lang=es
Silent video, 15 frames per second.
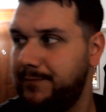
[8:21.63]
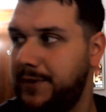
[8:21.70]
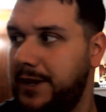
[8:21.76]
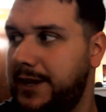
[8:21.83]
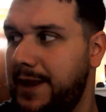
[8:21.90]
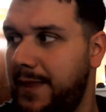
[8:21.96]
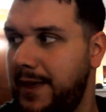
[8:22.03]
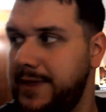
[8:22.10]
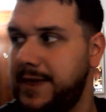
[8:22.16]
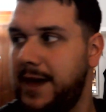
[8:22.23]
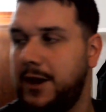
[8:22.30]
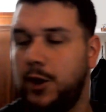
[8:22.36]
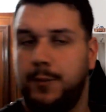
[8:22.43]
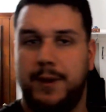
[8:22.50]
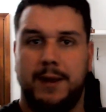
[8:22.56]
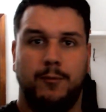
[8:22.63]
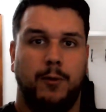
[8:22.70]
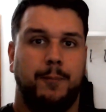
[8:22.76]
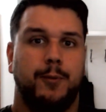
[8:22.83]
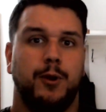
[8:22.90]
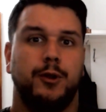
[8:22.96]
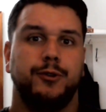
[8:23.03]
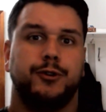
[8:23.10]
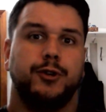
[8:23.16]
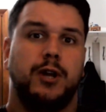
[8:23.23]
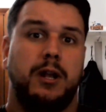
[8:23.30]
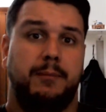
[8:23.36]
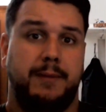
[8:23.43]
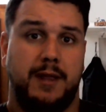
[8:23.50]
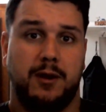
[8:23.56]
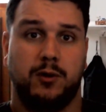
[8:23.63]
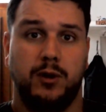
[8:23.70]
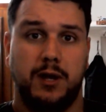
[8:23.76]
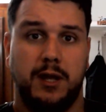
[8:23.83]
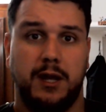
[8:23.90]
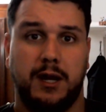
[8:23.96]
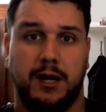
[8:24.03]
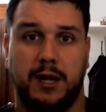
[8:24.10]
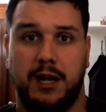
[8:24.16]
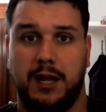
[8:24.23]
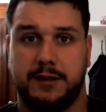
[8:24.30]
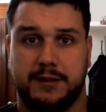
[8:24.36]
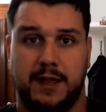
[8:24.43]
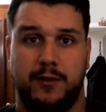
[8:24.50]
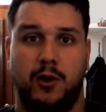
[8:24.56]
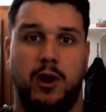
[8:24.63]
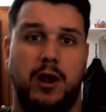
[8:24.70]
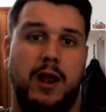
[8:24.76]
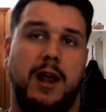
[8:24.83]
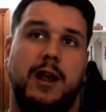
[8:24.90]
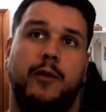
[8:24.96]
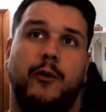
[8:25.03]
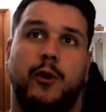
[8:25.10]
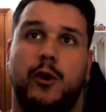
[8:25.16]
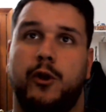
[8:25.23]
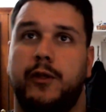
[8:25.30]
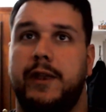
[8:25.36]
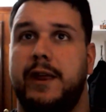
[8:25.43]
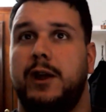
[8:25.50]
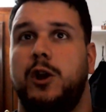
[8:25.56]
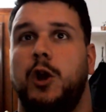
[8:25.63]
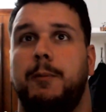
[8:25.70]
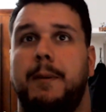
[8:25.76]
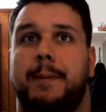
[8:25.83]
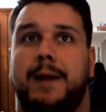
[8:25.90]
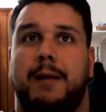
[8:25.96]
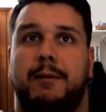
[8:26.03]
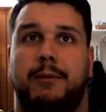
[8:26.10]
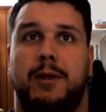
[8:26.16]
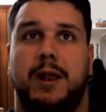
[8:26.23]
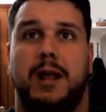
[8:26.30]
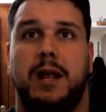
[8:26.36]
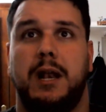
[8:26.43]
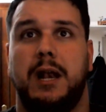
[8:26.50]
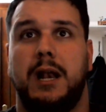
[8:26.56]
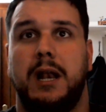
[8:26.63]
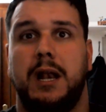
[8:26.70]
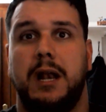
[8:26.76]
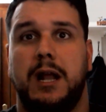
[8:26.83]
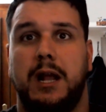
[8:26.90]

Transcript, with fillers: Y nada, ya nos veremos pronto el miércoles en el estadio Eliodoro Rodríguez López para vivir el,